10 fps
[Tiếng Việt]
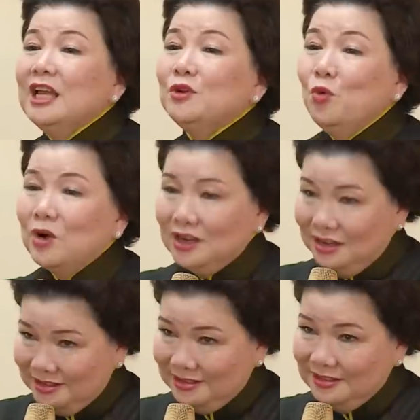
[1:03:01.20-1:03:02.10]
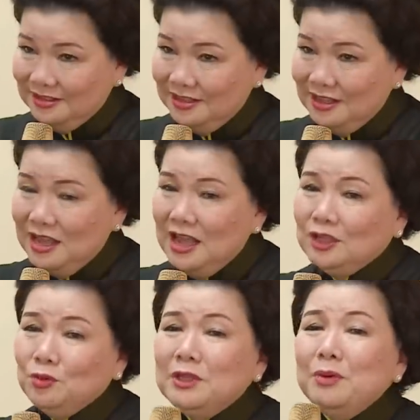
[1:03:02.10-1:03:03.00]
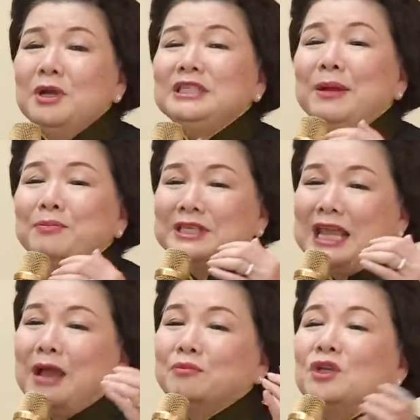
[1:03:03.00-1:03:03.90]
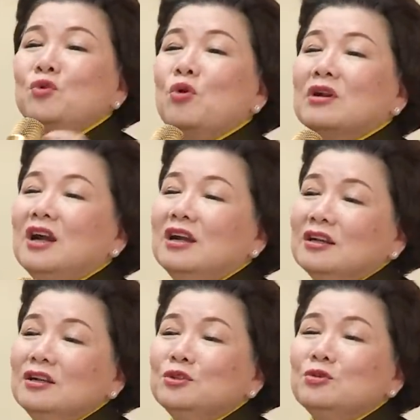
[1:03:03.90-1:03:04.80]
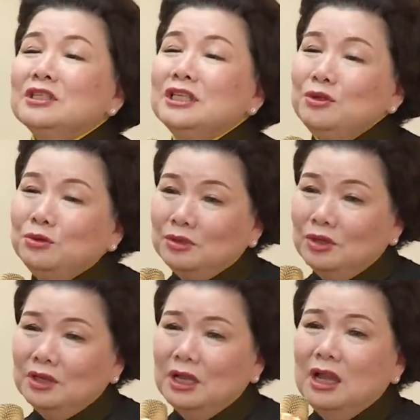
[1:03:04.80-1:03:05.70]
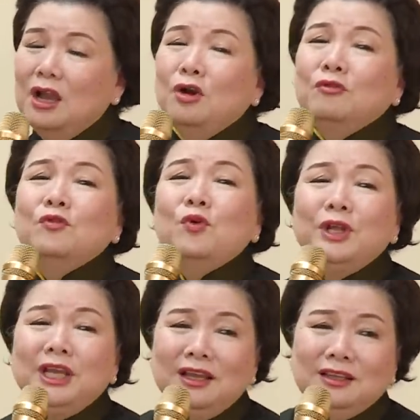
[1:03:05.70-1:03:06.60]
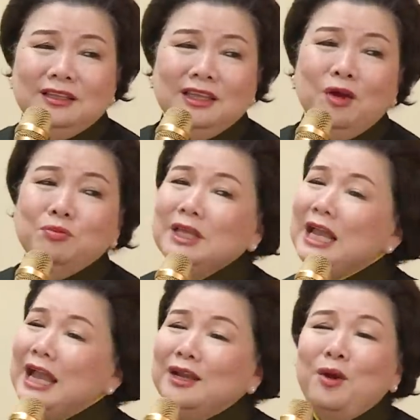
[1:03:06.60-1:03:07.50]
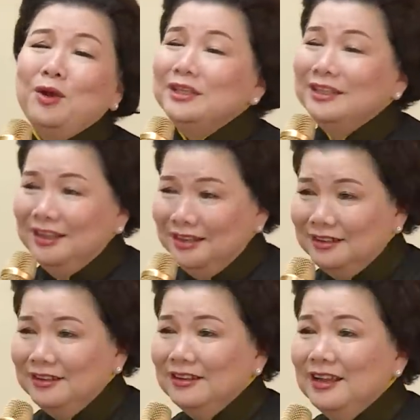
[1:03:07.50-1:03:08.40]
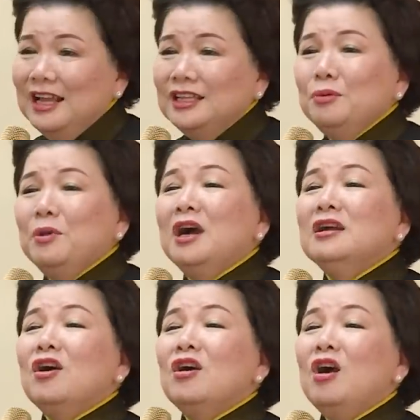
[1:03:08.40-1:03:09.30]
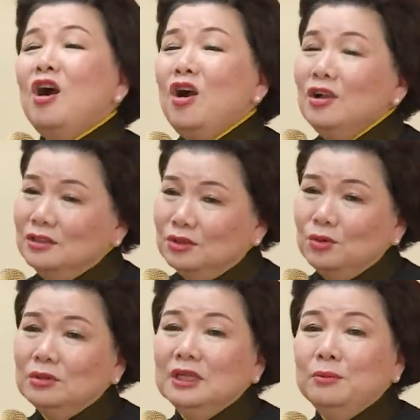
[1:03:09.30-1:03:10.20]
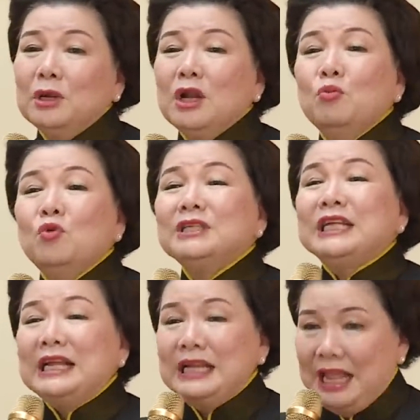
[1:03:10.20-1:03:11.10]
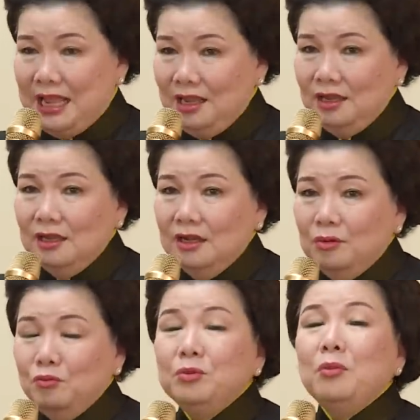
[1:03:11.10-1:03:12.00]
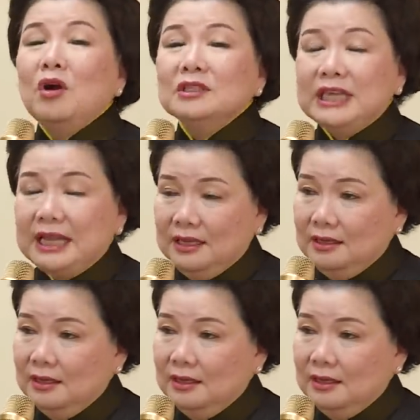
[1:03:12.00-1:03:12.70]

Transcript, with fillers: hết cuộc đời. Chúng ta mới chậm chạm tới cuộc đời có một chút xíu thôi. Vui á, thì không thấy ai nói gì hết á. Nhưng mà hơi khó một chút thì bắt đầu muốn tránh né, muốn bỏ chạy.